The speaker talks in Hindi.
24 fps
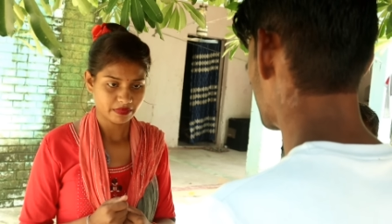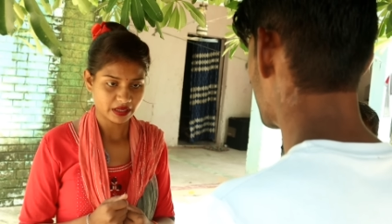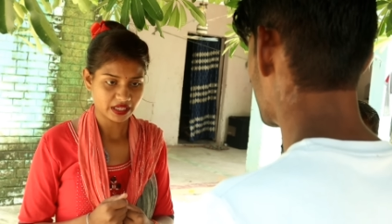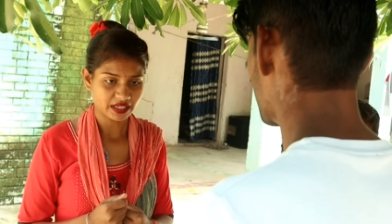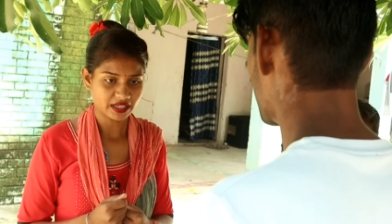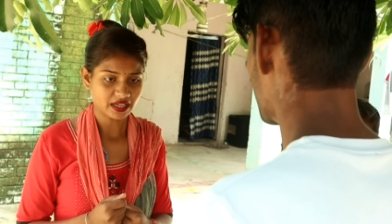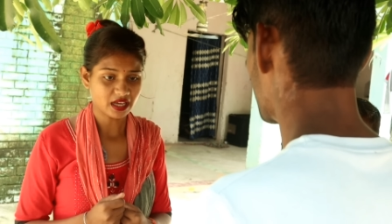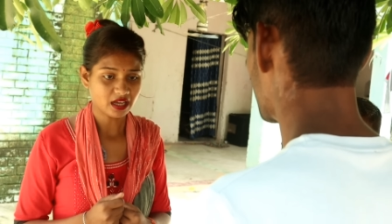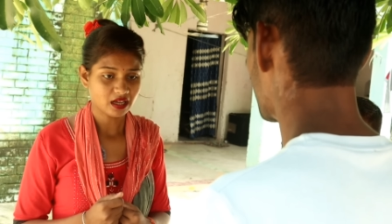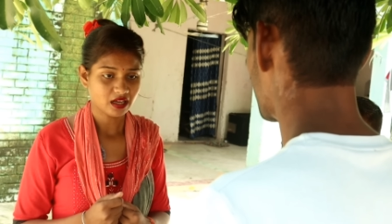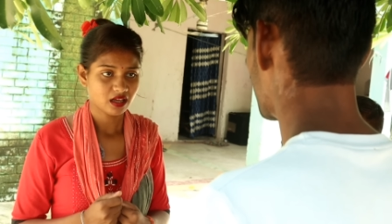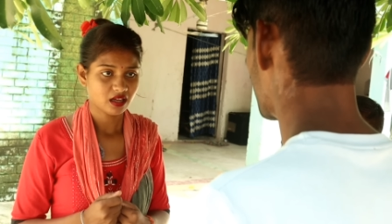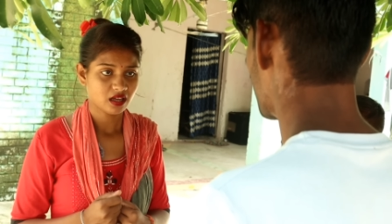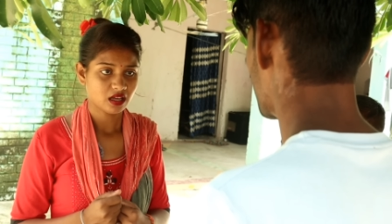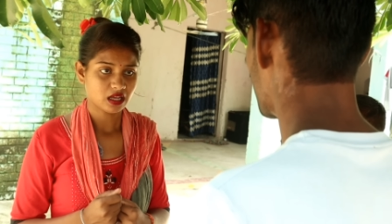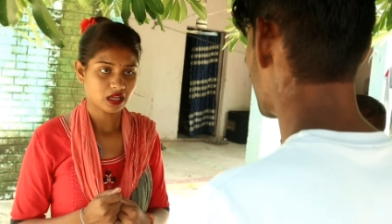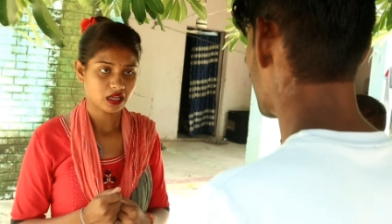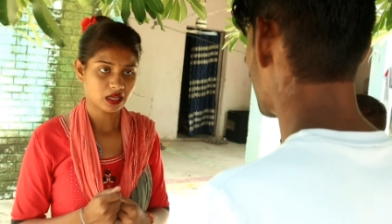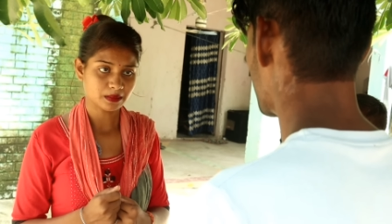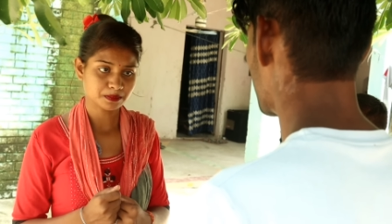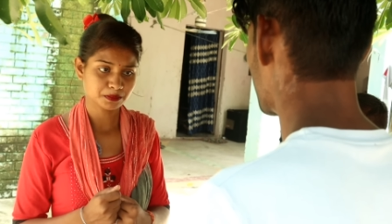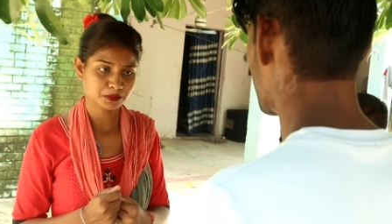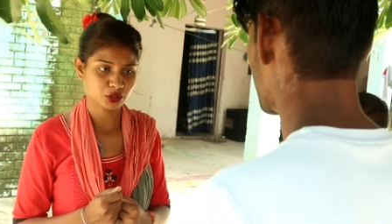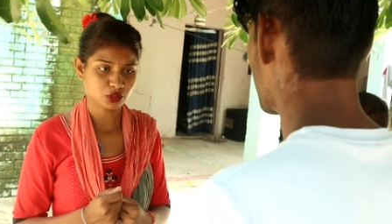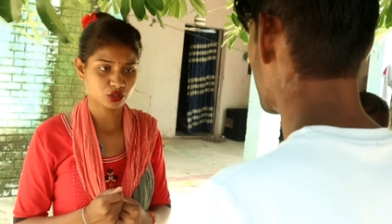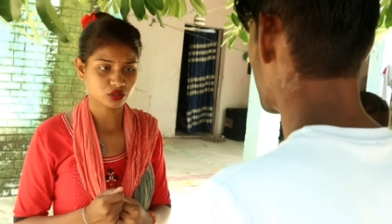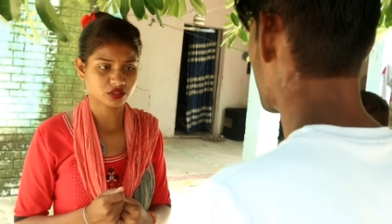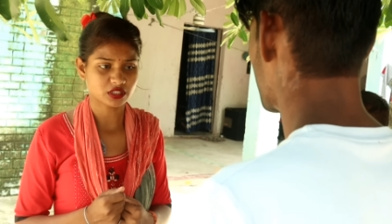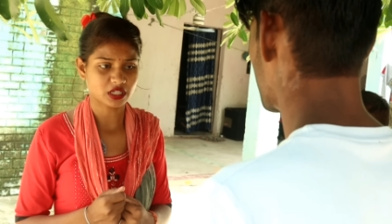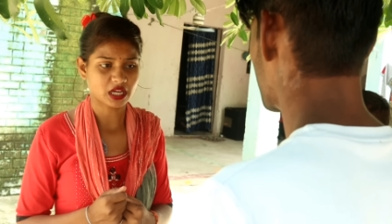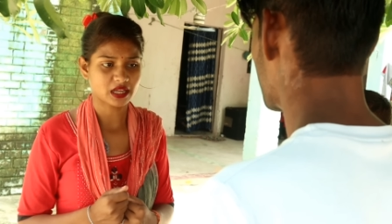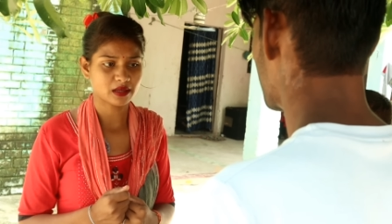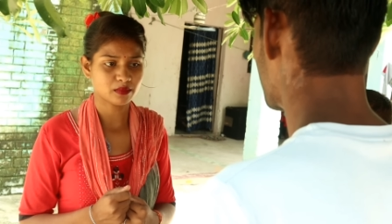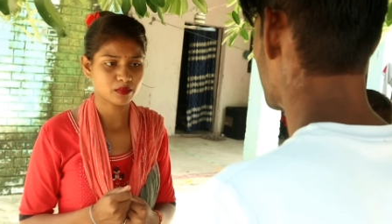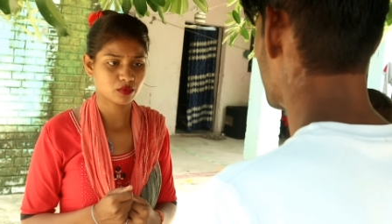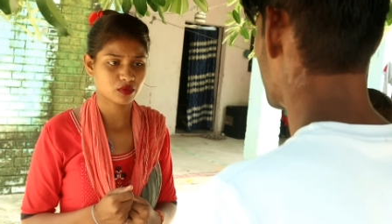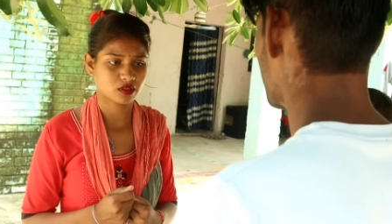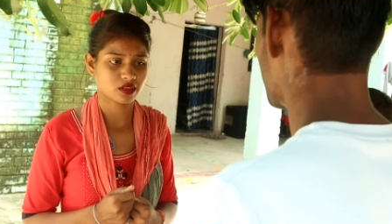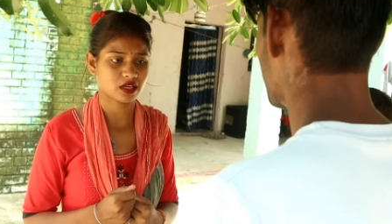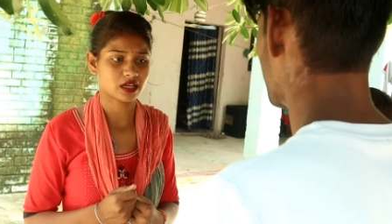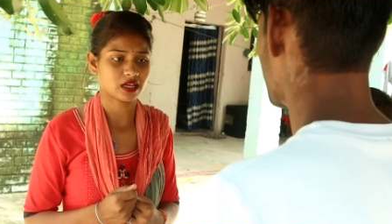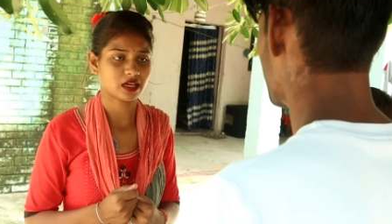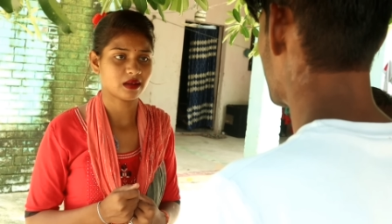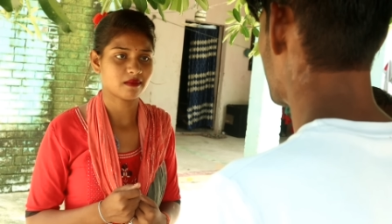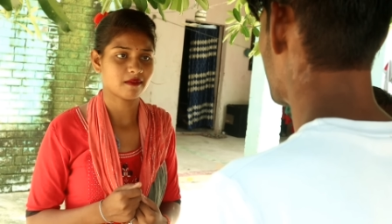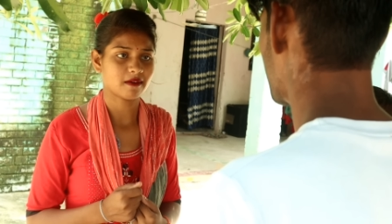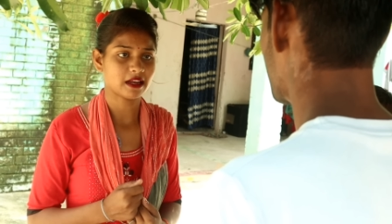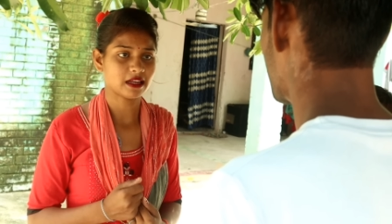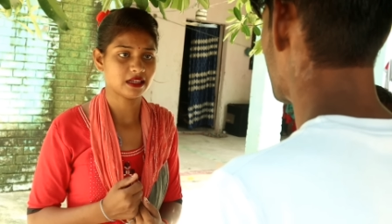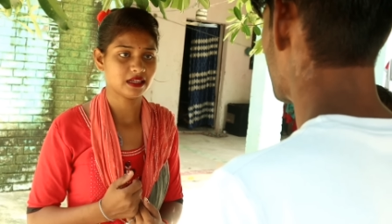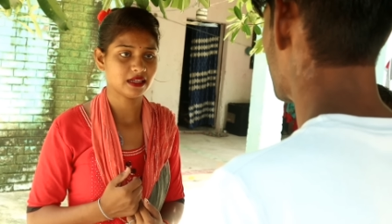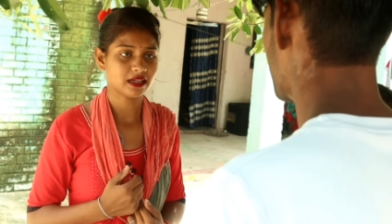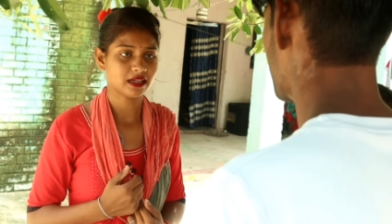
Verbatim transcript: भैया अब जो चाहे मुझसे करवा